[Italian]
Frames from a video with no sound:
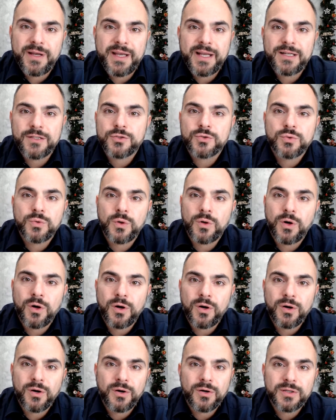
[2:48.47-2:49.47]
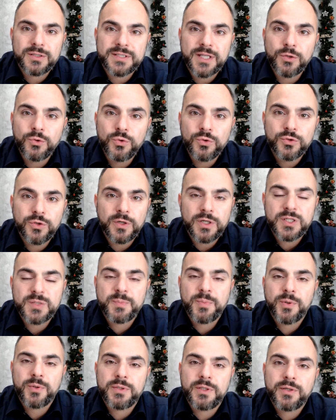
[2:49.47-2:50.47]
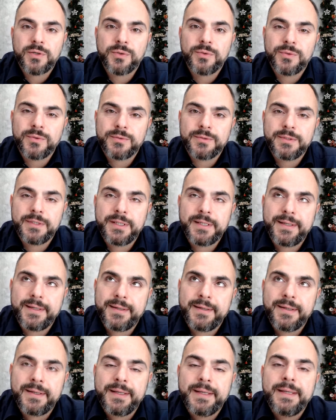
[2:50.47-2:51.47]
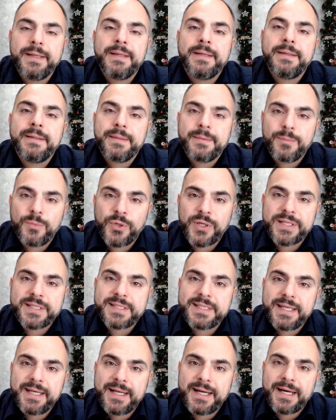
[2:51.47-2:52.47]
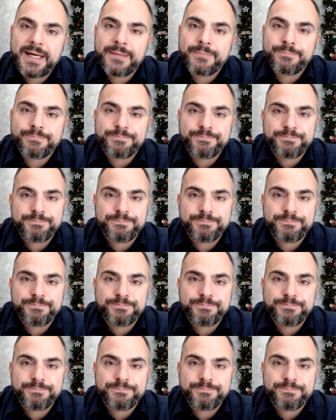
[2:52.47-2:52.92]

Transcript: e al suo saluto rispondi con un buonasera,